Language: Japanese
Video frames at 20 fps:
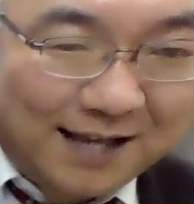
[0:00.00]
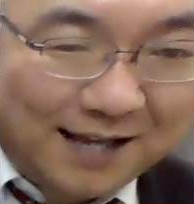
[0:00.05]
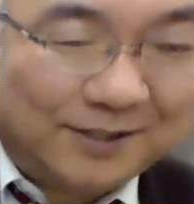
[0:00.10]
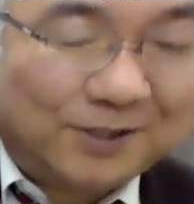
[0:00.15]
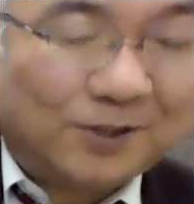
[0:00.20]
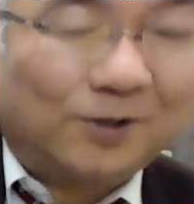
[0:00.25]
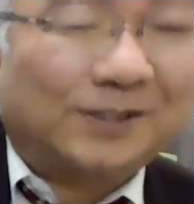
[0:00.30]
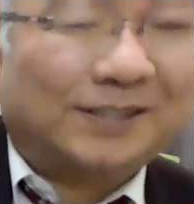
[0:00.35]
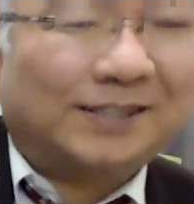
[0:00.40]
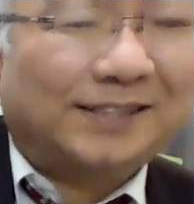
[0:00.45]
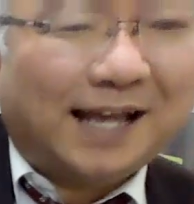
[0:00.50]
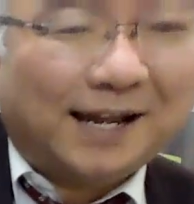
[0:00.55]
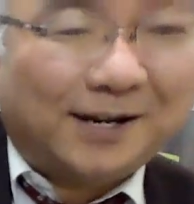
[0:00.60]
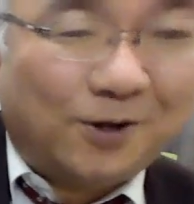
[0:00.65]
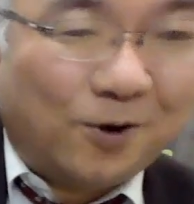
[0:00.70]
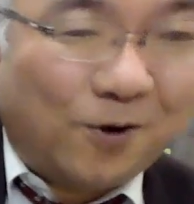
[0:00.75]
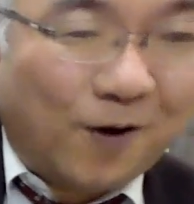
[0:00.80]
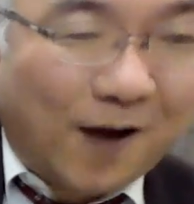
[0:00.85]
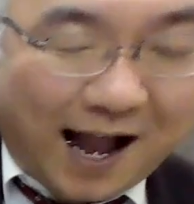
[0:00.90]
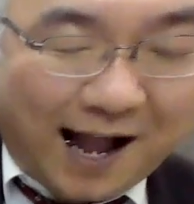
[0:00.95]
まあ、一応
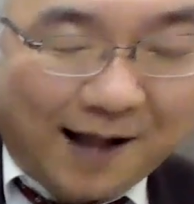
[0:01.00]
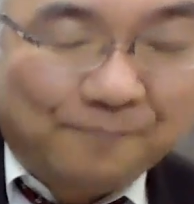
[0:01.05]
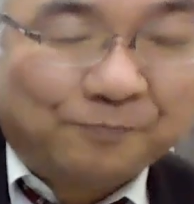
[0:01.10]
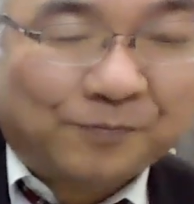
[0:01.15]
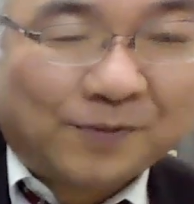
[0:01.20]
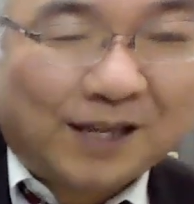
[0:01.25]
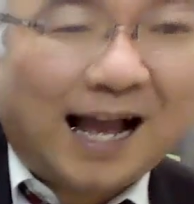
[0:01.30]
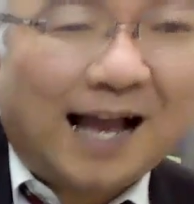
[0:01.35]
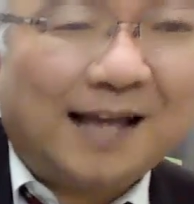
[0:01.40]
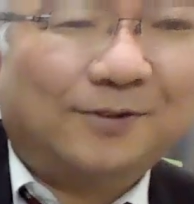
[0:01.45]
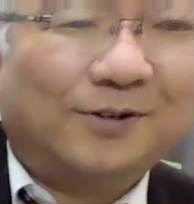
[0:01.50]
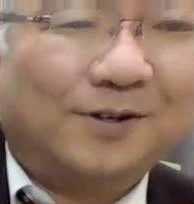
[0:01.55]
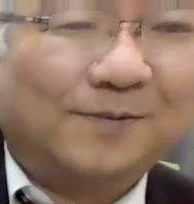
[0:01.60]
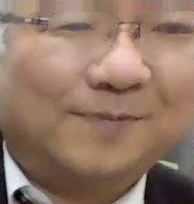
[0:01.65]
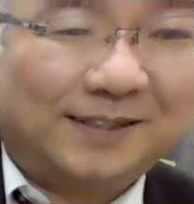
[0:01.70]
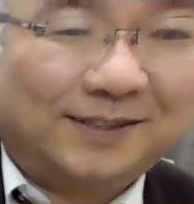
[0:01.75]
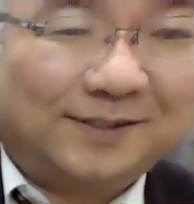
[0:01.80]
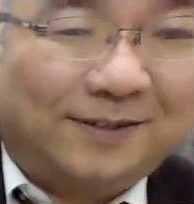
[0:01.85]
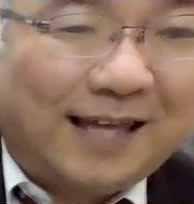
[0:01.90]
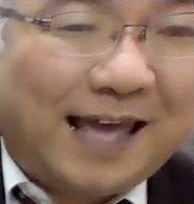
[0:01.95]
シナリオは書いており
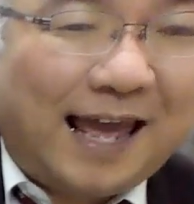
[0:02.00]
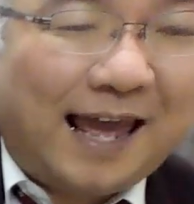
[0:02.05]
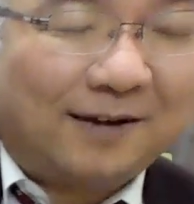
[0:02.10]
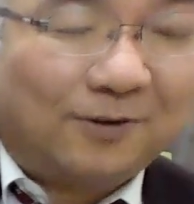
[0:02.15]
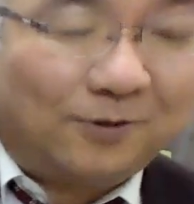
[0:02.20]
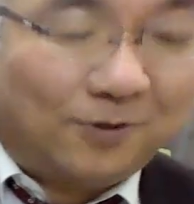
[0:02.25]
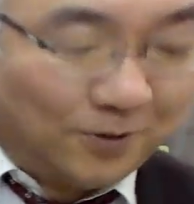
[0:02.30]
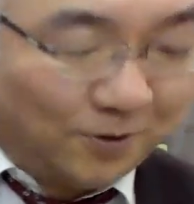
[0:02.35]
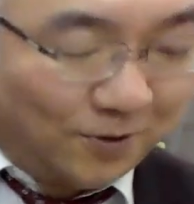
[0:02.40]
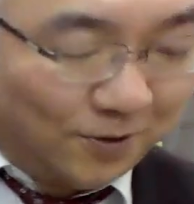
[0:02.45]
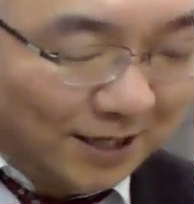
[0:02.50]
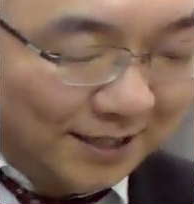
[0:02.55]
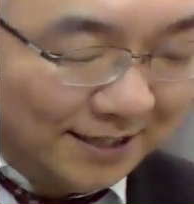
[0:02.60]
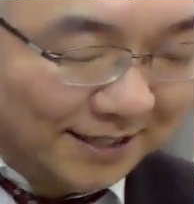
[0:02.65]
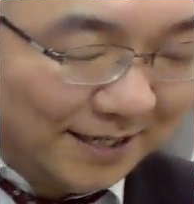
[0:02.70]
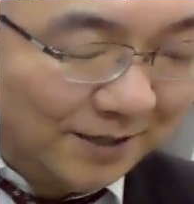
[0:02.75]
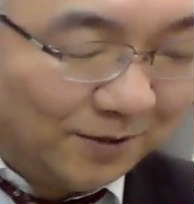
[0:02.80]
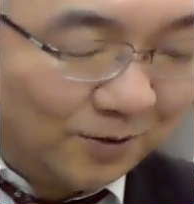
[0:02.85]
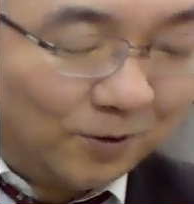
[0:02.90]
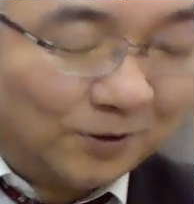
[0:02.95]
ますので、この通り
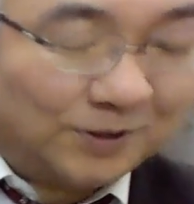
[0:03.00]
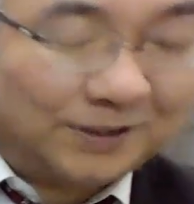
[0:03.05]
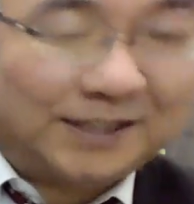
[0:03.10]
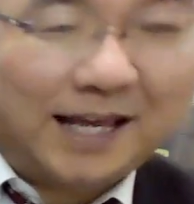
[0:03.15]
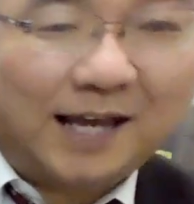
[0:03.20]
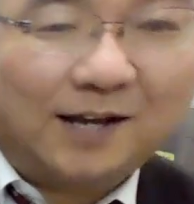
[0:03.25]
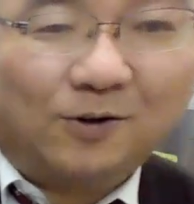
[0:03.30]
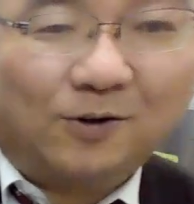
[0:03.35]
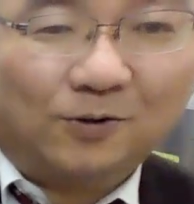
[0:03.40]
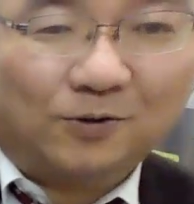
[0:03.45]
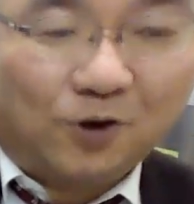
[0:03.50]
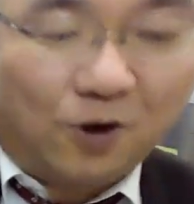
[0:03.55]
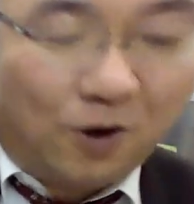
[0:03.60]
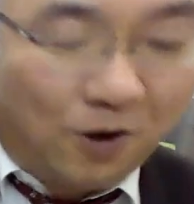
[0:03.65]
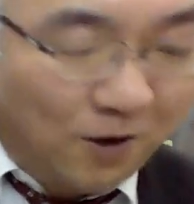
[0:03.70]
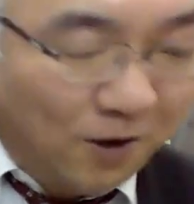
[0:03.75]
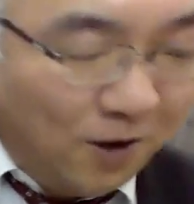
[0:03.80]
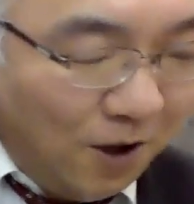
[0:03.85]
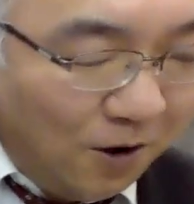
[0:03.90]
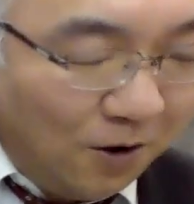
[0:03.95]
進行していこう
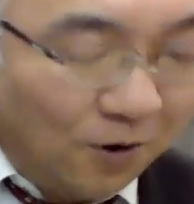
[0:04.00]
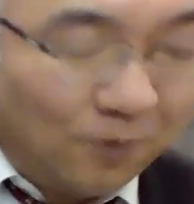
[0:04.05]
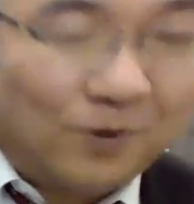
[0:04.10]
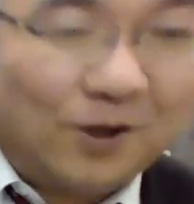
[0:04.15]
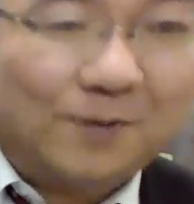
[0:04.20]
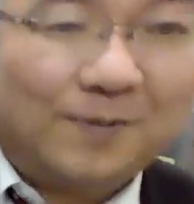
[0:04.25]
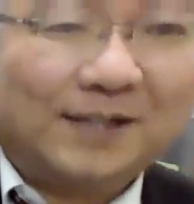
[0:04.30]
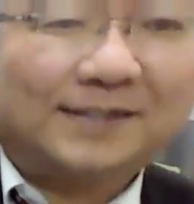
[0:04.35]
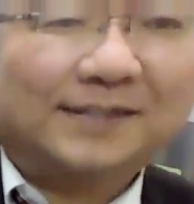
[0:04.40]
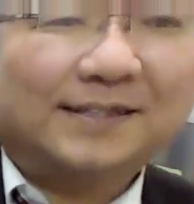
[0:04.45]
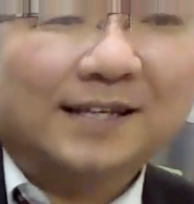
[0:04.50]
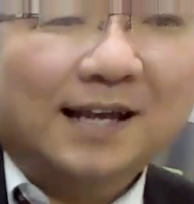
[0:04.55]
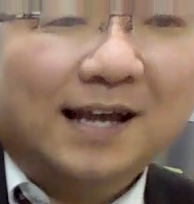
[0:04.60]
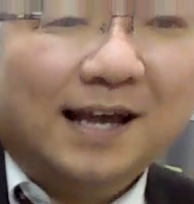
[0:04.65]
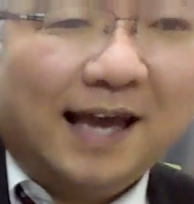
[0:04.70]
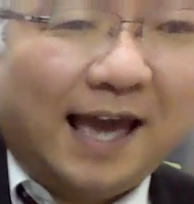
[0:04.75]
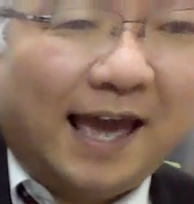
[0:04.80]
と思います。